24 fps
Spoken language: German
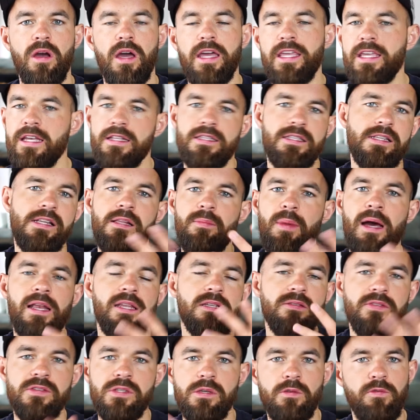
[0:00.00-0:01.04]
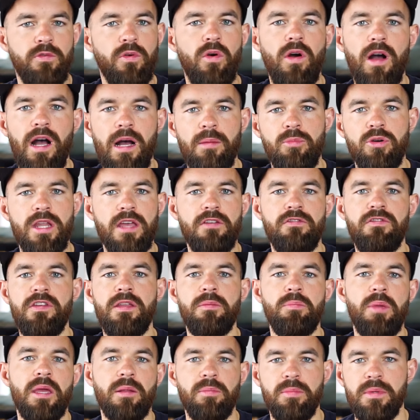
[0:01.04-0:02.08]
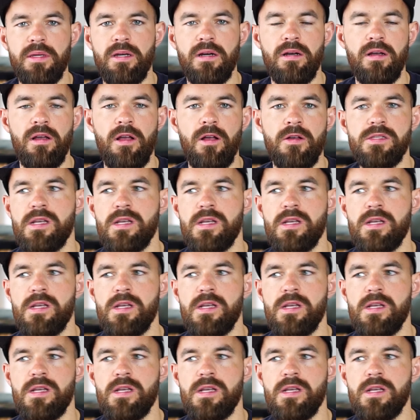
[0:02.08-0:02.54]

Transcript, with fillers: Ich erzähle ihm alles, was ich vorhabe und er feedbackt mir.